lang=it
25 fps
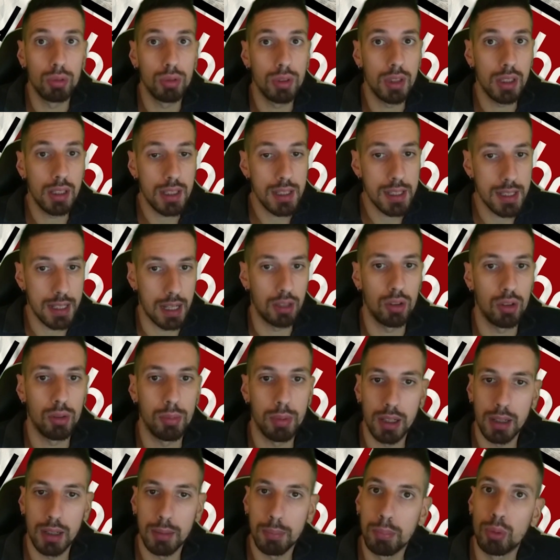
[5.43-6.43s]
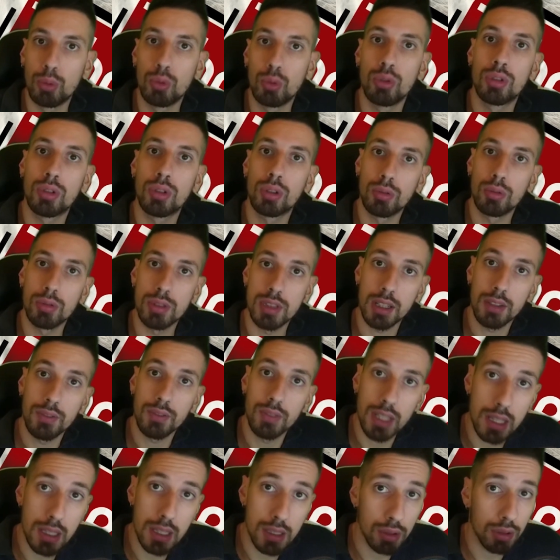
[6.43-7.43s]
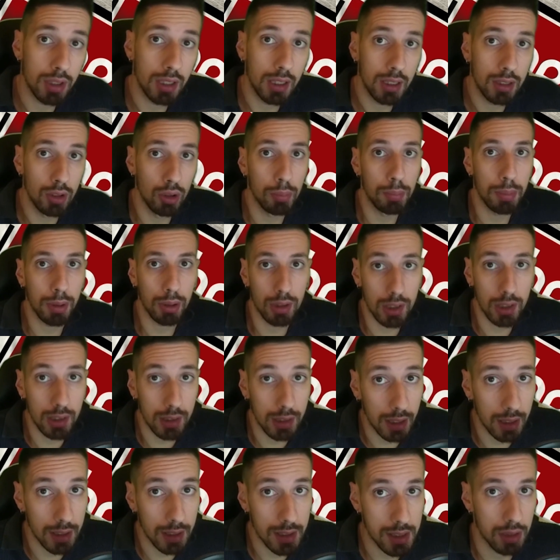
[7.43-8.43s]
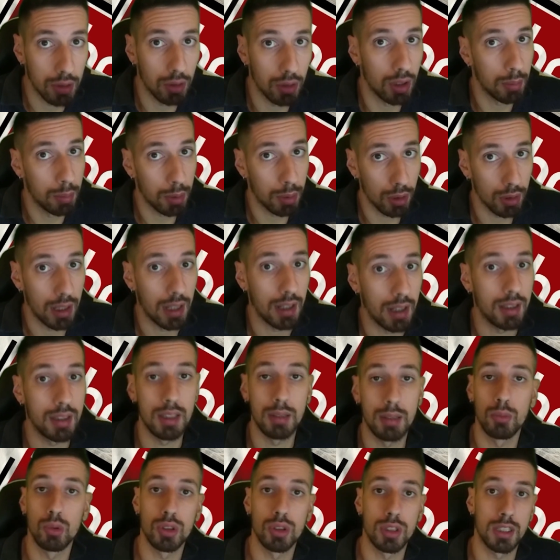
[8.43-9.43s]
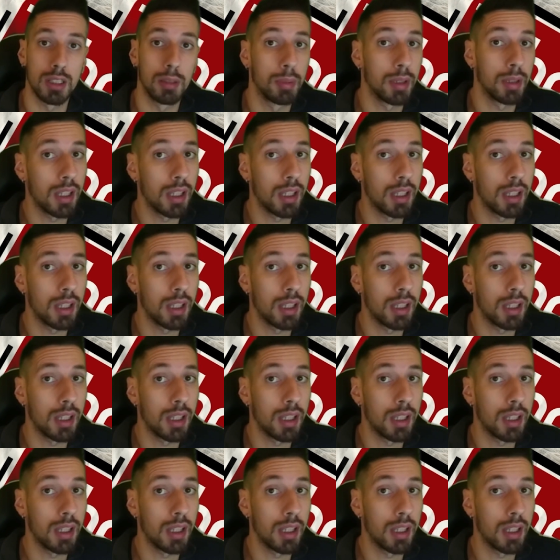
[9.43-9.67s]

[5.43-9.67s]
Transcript: utilizzando per l'appunto un servizio di doppia autenticazione Protectimus,